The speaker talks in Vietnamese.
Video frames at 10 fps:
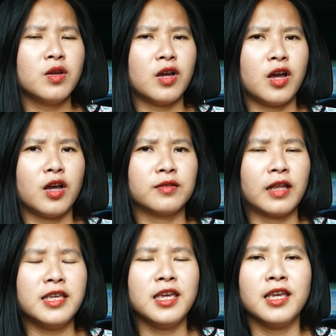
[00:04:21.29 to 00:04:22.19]
à,
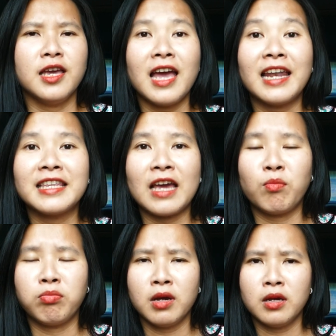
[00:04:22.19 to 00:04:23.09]
tại vì á, anh
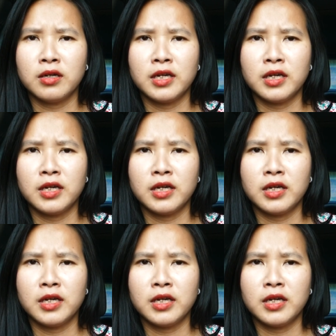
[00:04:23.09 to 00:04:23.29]
chồng á,